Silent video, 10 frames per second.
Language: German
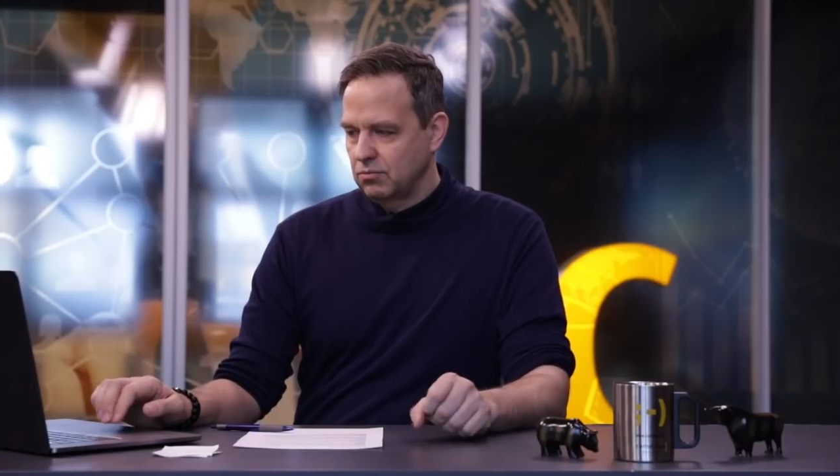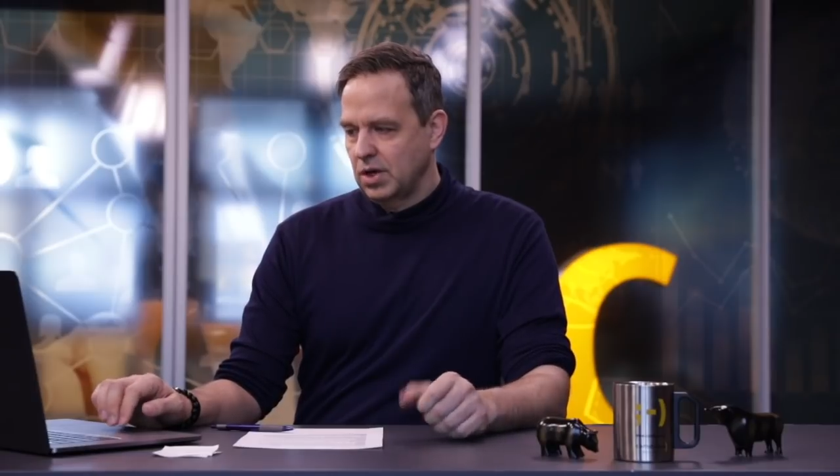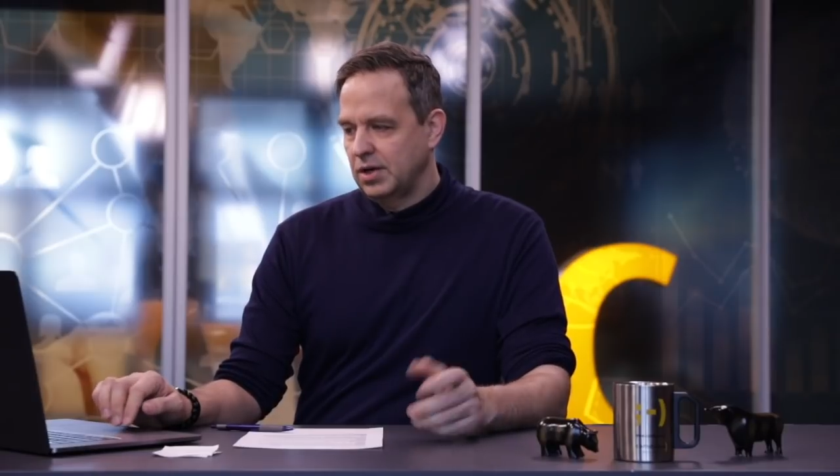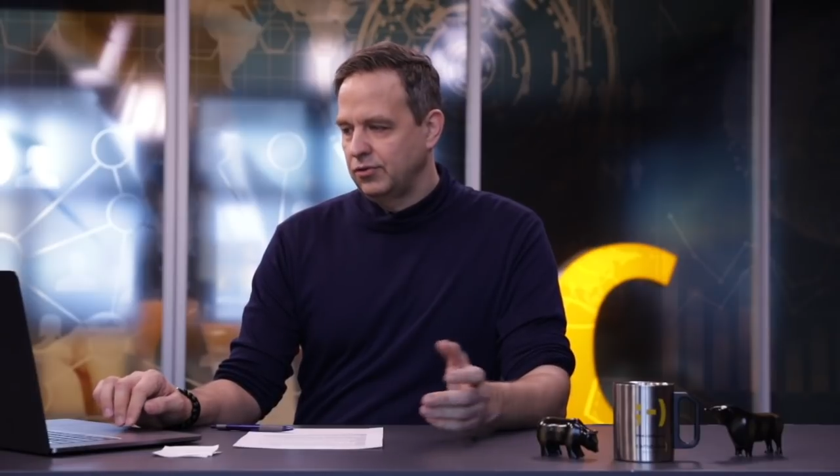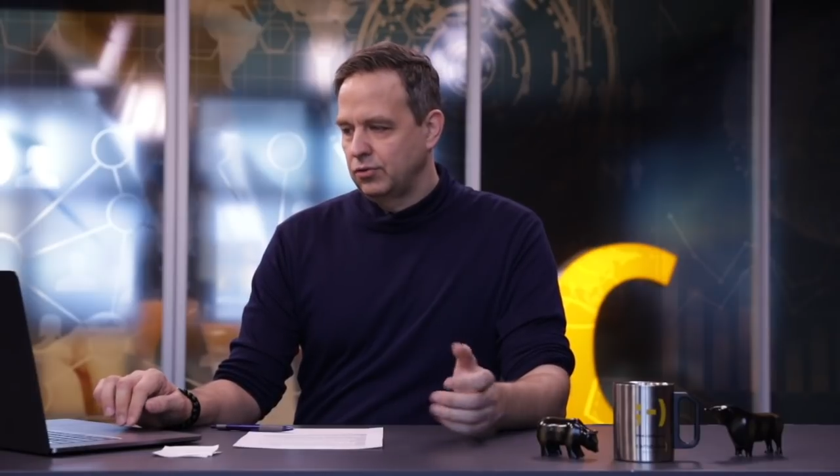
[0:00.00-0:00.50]

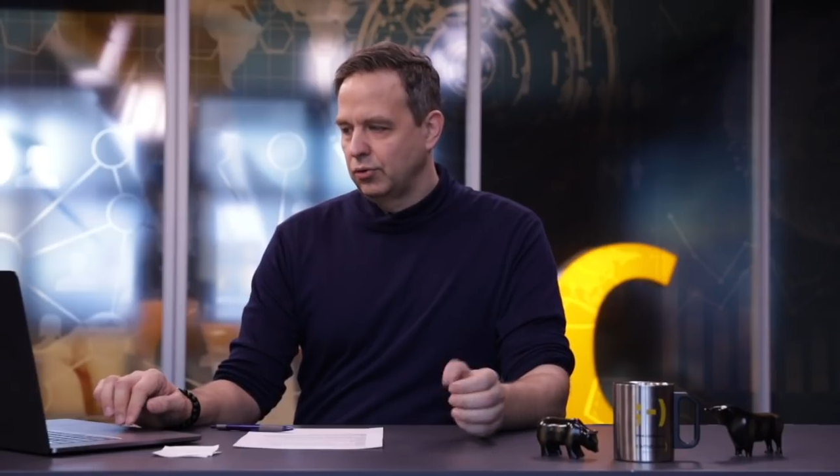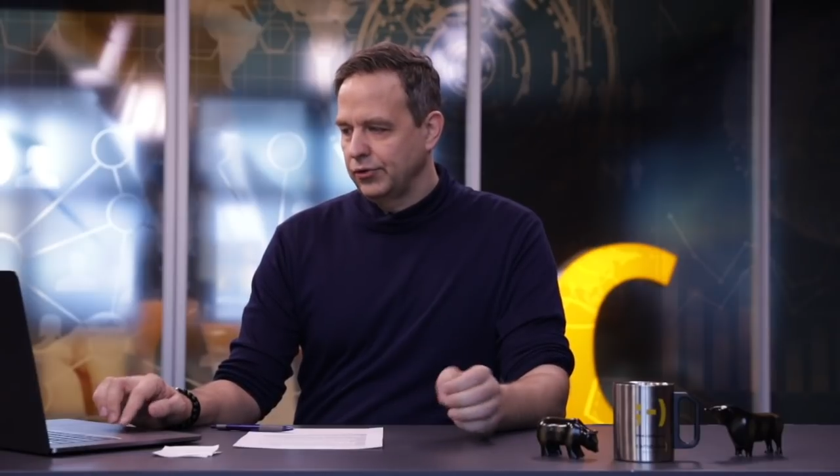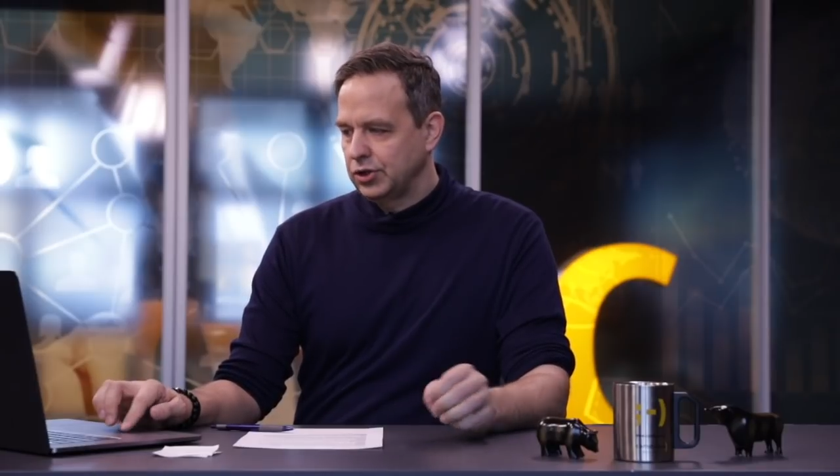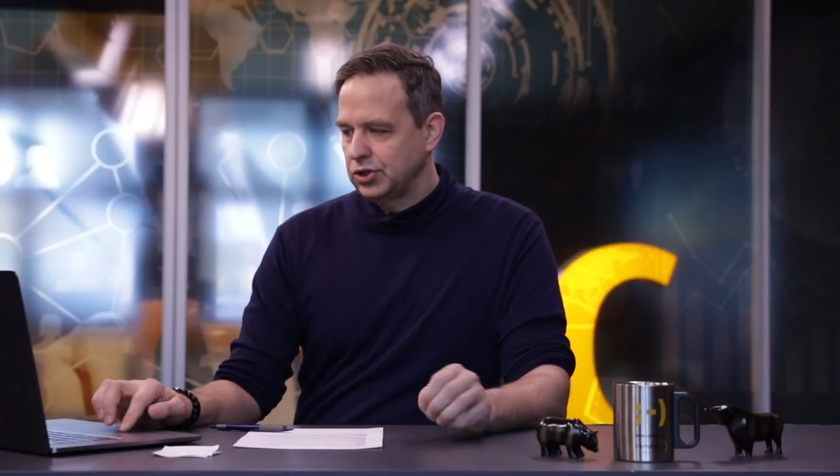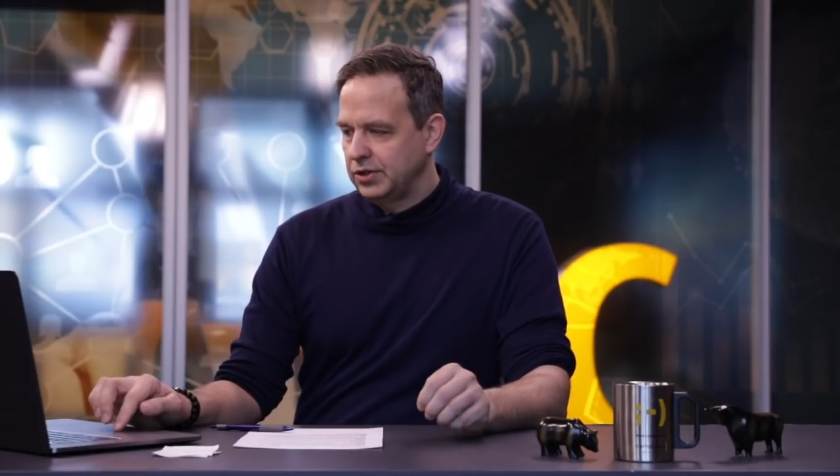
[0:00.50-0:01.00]
ja, diesen
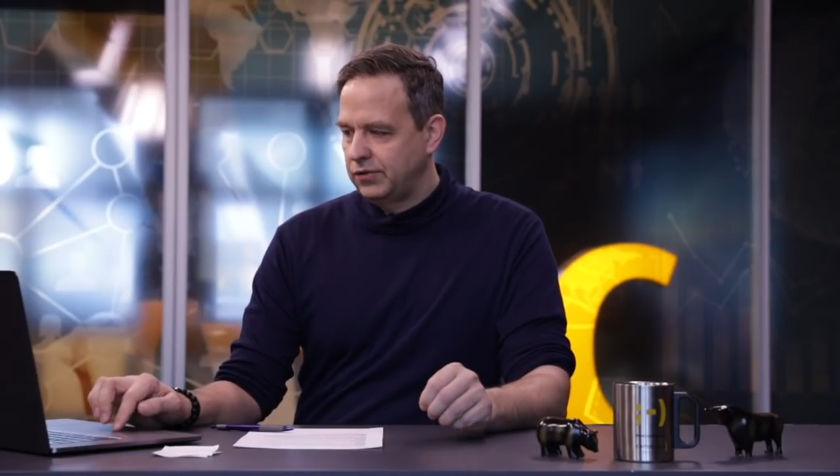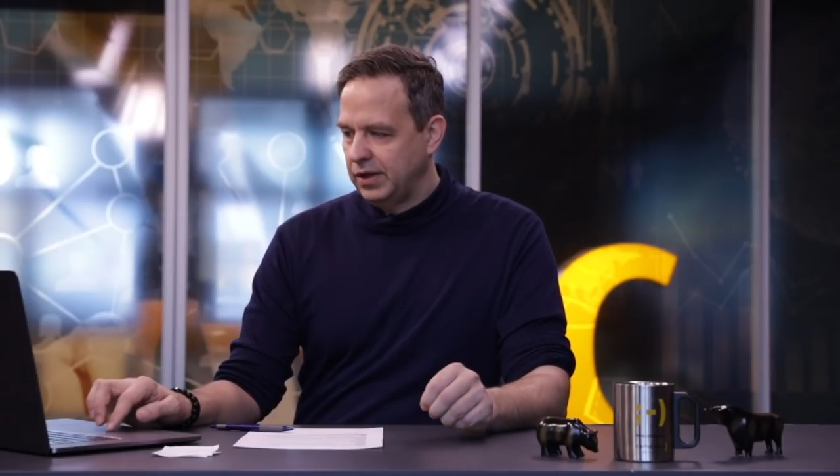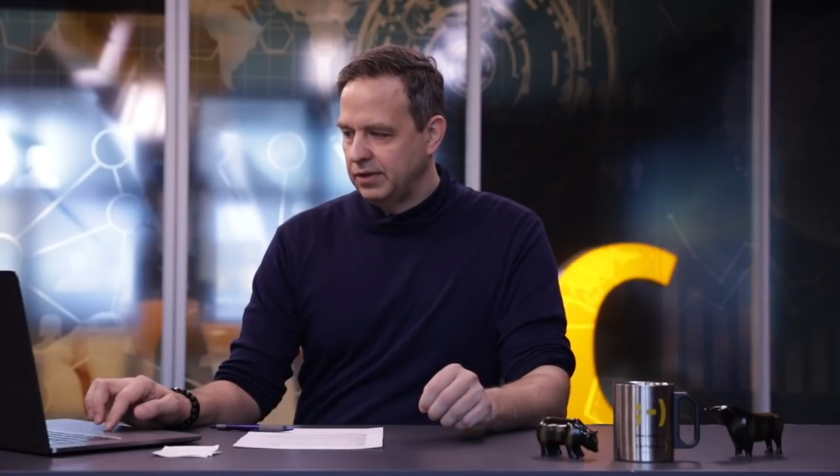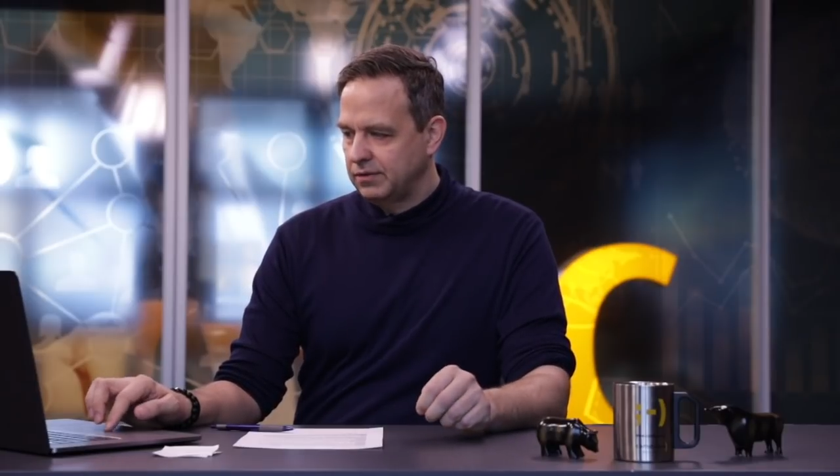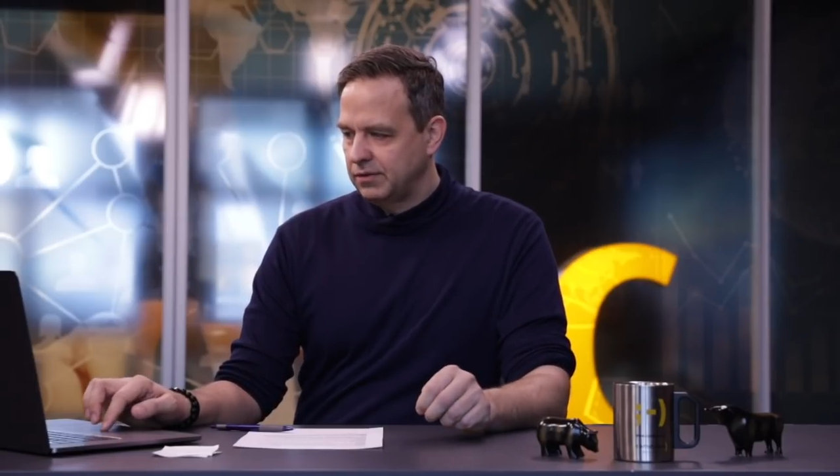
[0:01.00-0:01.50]
Kursanstieg
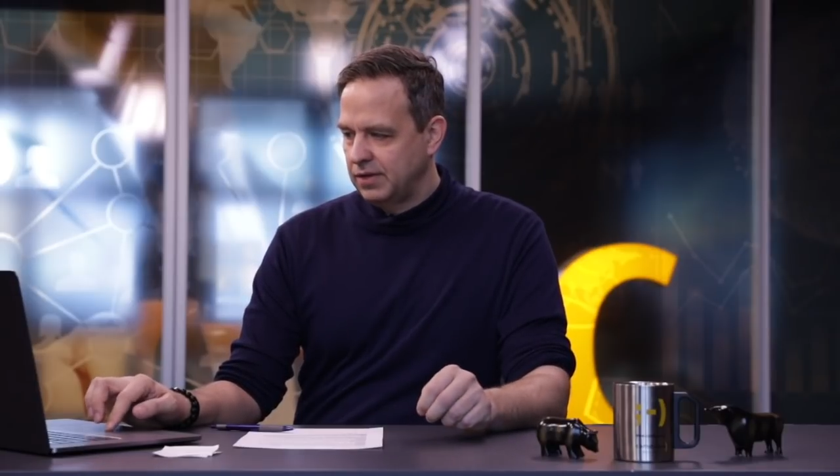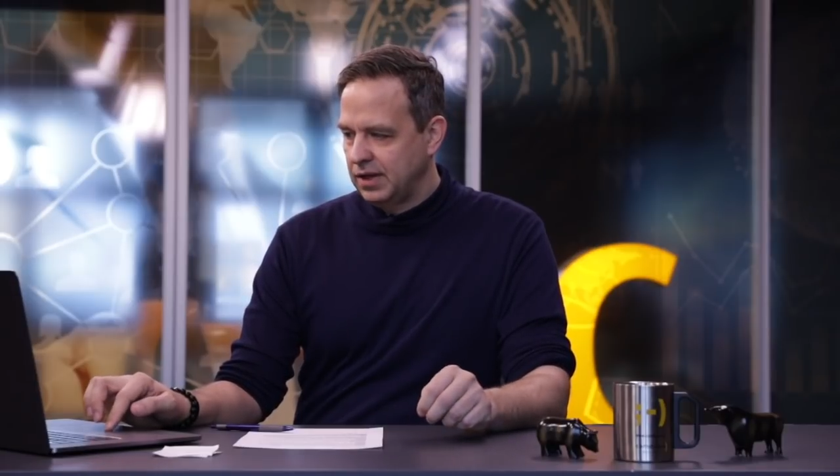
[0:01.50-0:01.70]
sehen,